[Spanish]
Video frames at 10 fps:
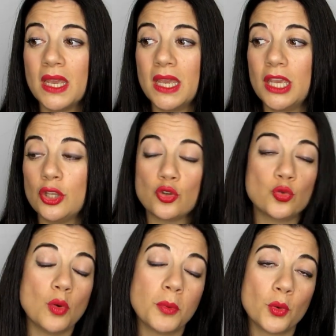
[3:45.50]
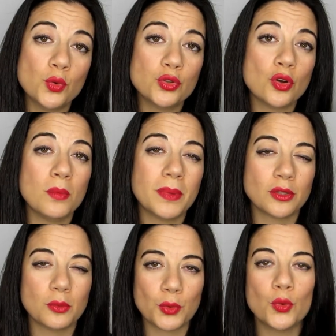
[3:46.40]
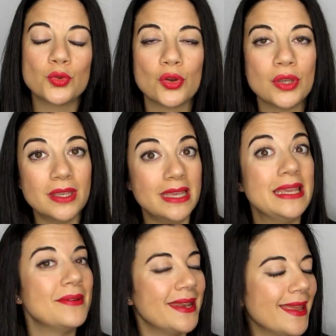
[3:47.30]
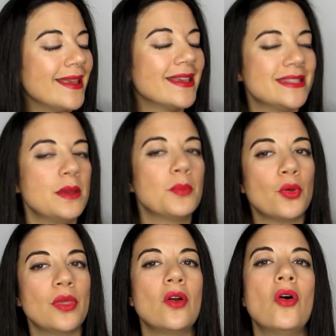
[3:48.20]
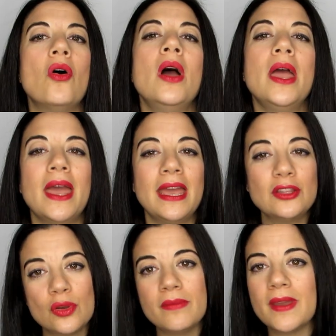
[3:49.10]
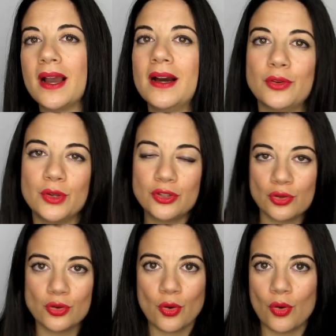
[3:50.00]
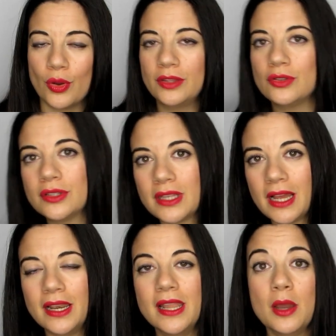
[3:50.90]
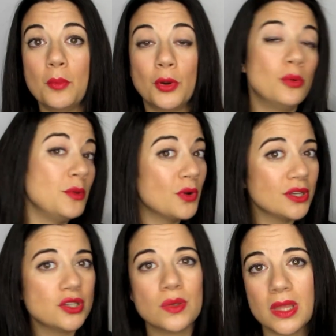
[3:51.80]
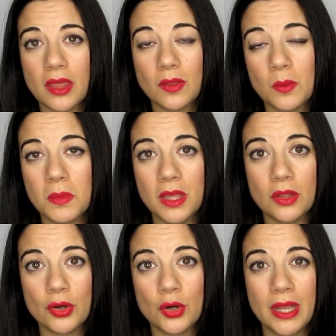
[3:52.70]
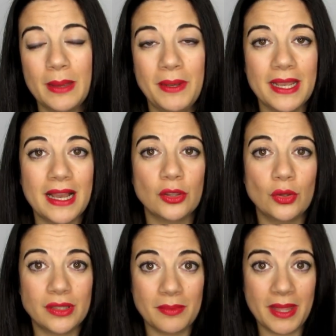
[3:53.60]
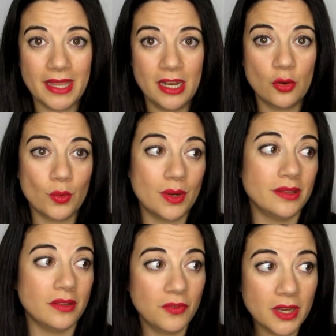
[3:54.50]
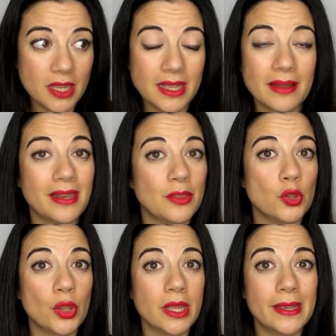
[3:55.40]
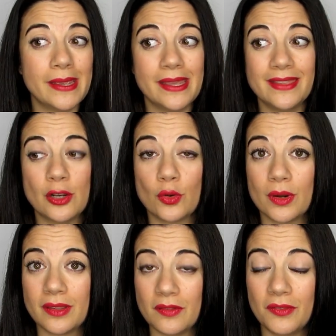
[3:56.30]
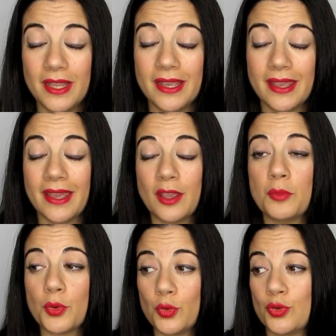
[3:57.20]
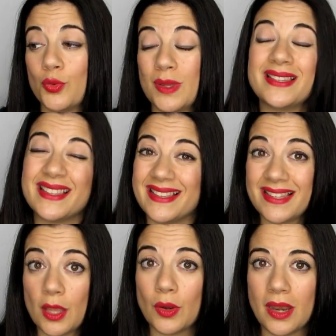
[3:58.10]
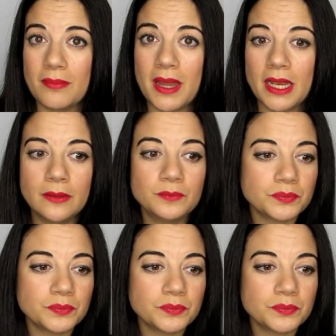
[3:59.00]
eh, yo subo productos, comparto productos y, veréis que siempre os digo, esto es vegano, esto no, esto tal. Pues lo mismo que en su día hice un vídeo explicando el tema del cruelty free y hablando de, del free, que es que un producto no esté testado en animales,